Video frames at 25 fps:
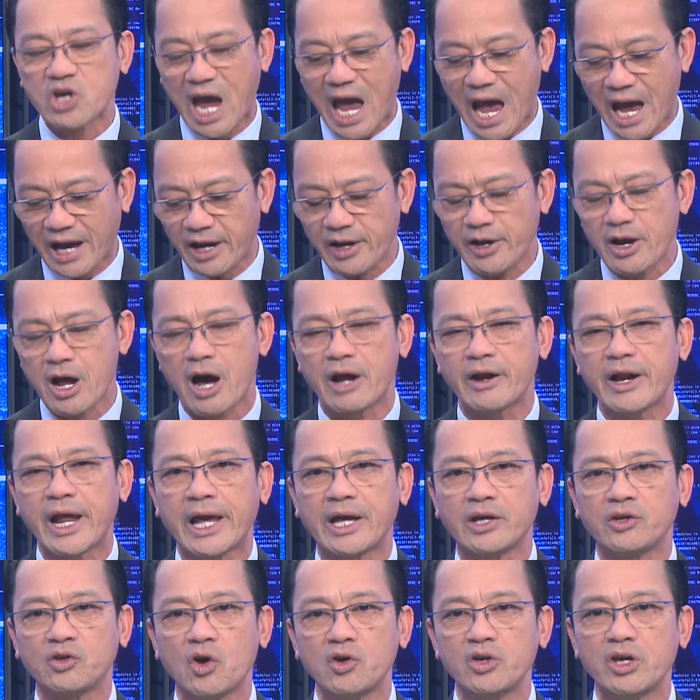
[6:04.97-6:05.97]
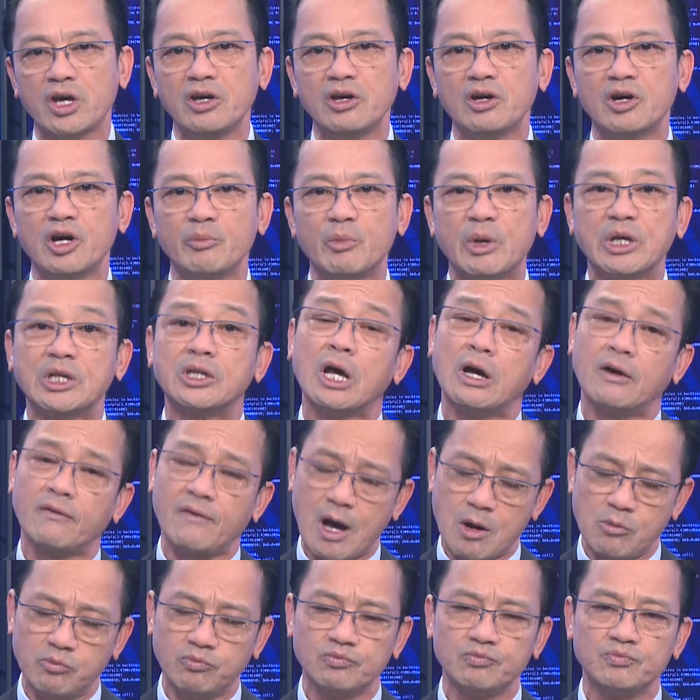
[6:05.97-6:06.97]
trả cái nợ này cho những người bị tử
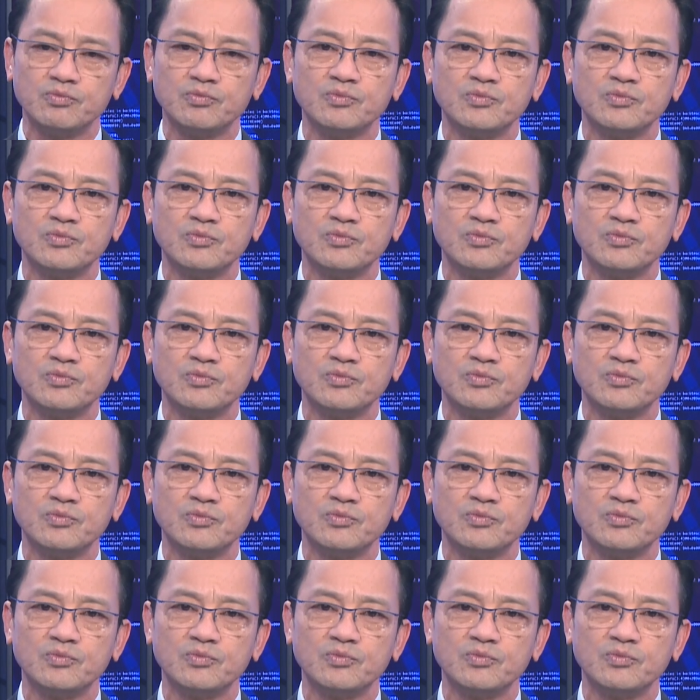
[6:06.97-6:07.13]
vong.